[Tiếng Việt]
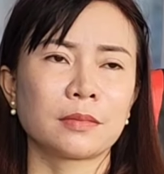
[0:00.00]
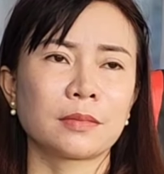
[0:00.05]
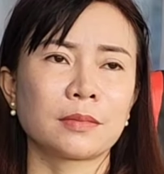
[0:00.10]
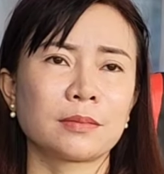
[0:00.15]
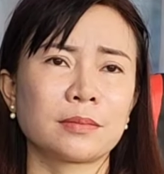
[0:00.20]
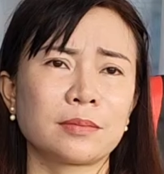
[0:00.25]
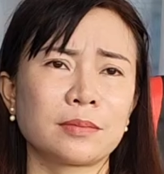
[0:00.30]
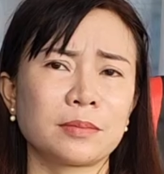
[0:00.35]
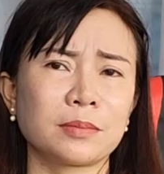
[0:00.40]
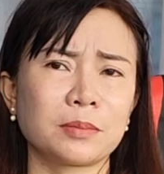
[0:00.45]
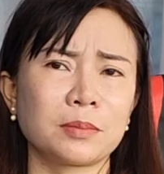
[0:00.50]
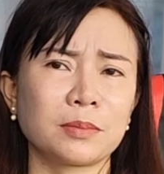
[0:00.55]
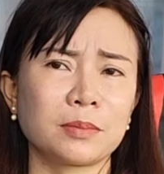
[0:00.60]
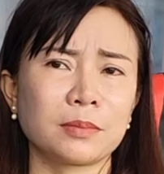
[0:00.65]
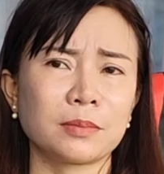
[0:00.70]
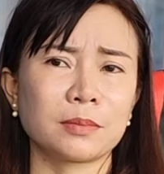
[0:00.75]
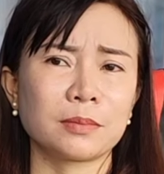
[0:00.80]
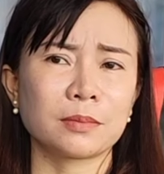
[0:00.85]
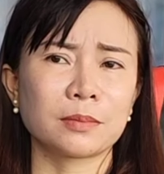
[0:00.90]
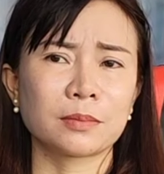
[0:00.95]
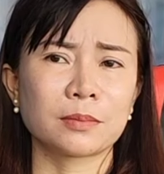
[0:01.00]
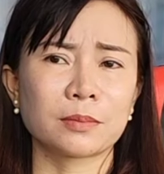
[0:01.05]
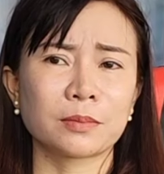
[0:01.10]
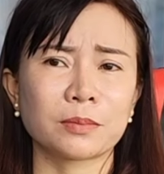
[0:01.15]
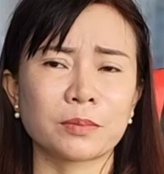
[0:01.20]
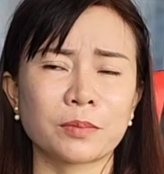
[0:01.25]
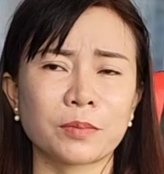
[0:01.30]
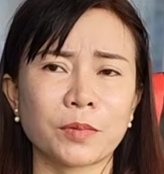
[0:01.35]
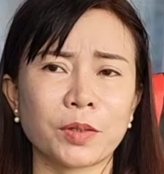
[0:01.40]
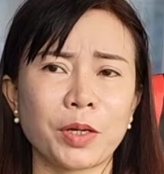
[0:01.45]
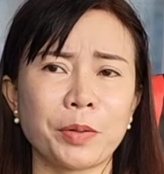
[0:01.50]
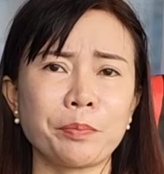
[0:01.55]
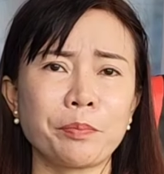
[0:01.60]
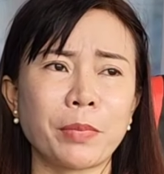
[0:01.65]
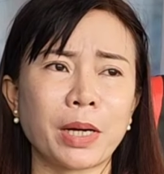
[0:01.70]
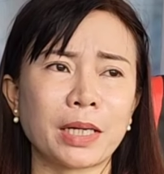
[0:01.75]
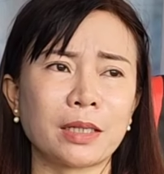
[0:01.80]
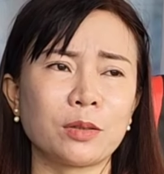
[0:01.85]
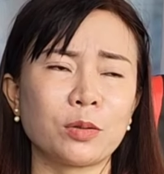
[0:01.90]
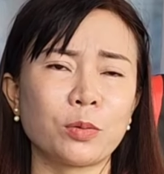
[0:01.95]
ừ, điểm
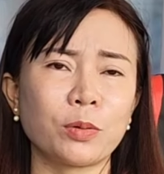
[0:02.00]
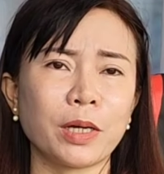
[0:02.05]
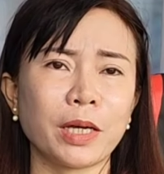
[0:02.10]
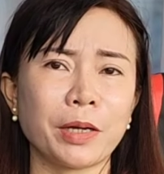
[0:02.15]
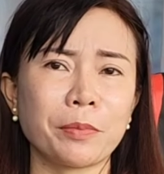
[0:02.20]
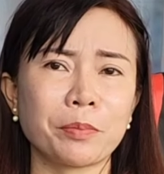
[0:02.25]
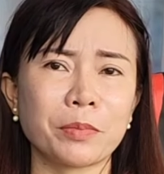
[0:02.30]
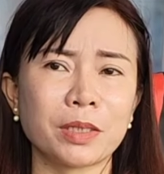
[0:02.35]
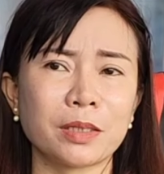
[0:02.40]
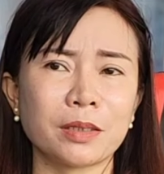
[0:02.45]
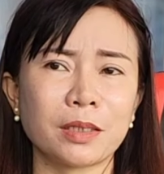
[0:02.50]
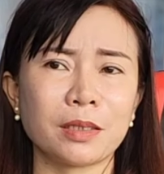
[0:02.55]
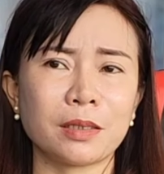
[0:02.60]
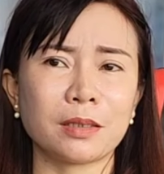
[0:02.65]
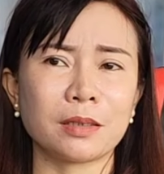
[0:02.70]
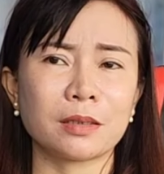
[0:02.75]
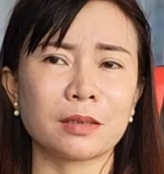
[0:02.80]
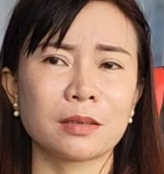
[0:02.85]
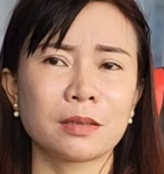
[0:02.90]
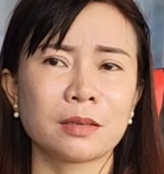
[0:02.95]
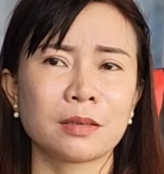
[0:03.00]
mạnh của em á, thì